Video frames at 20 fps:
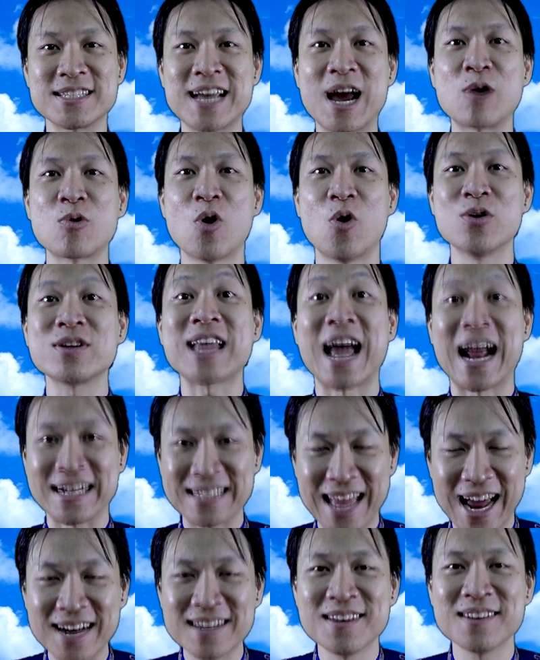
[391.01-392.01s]
trao đổi thẳng
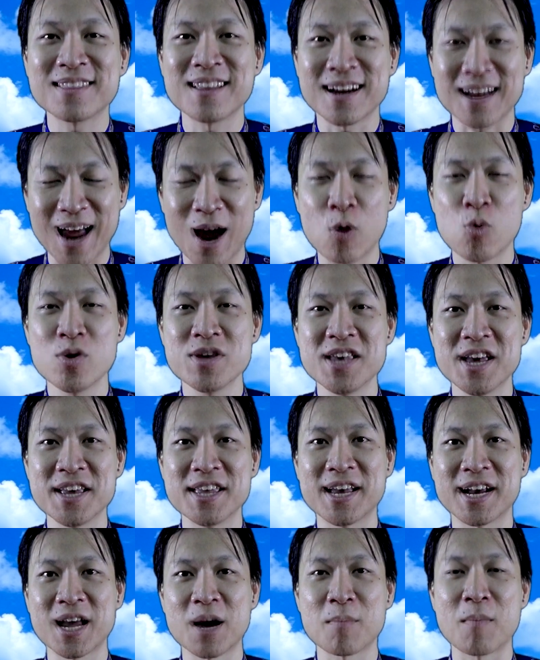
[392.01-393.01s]
thắn với tất cả quý vị
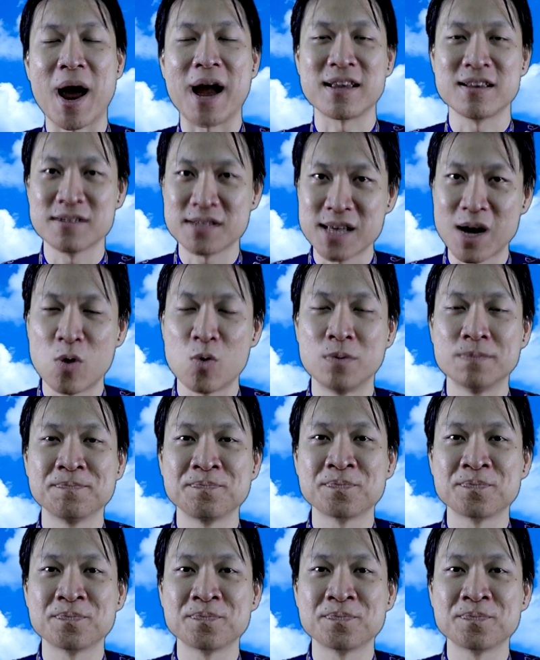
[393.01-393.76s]
và các bạn như sau.